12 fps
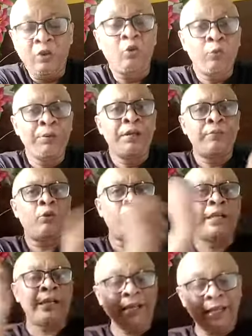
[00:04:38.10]
গভীর
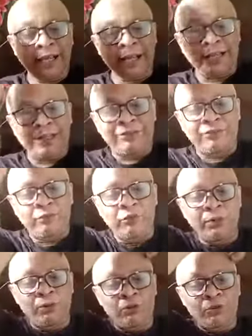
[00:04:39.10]
বনে একটা ফণি
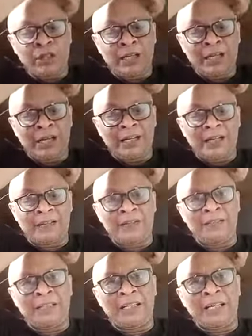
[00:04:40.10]
মনসা
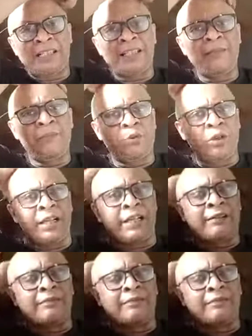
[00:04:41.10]
গাছের মনে